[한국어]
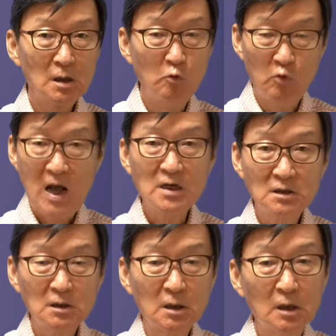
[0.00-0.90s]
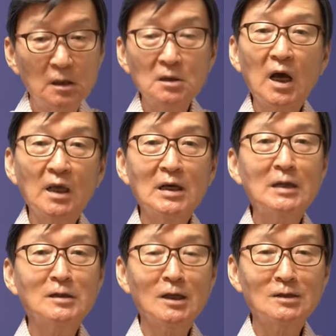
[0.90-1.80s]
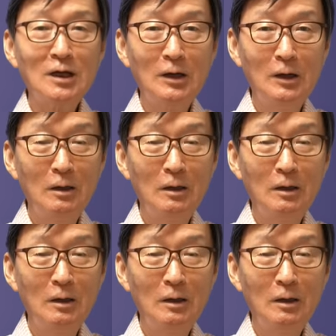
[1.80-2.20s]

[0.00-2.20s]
완은 야 이거 안 되겠다.